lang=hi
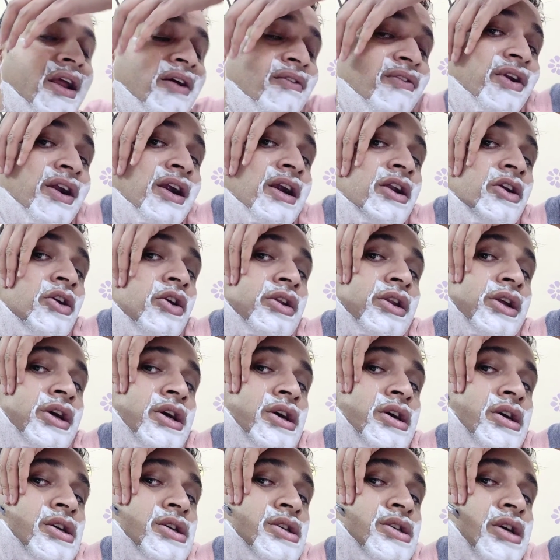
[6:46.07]
डेफिनेटली ऑन
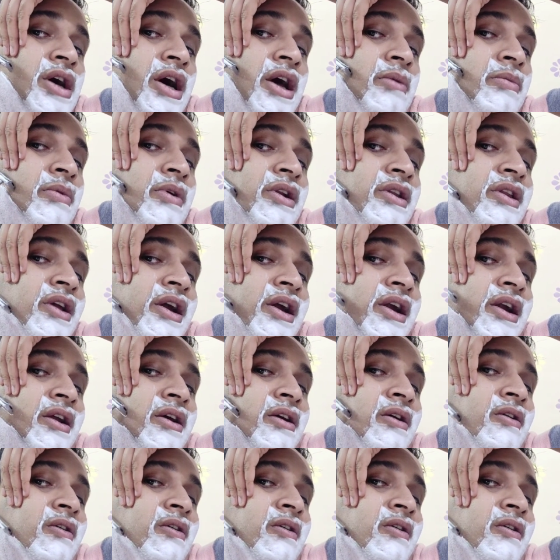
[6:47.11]
द शार्पर साइड